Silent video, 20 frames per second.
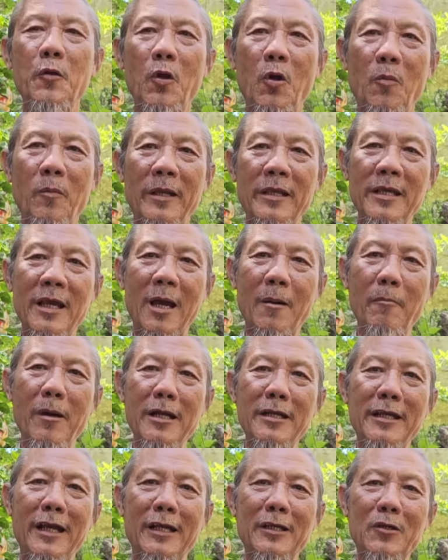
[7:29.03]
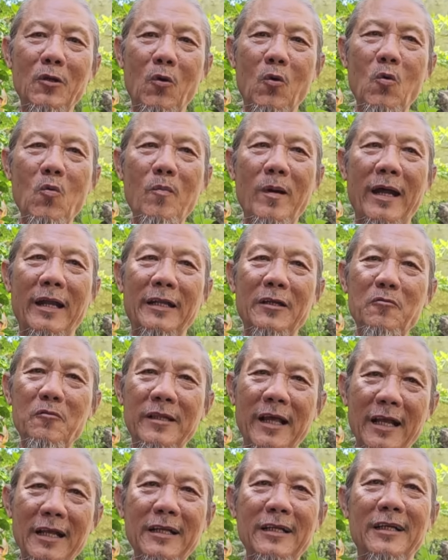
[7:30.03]
Rồi bây giờ bên dân chủ mà nếu
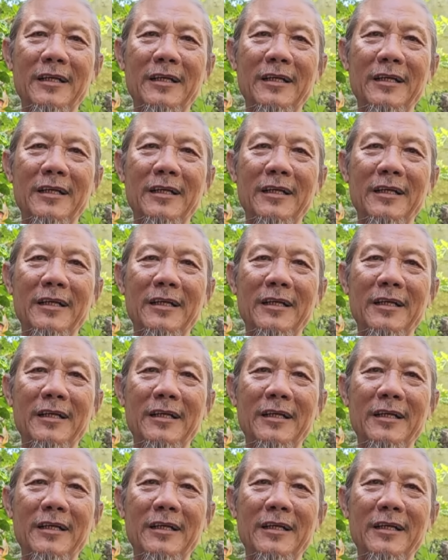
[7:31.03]
thắng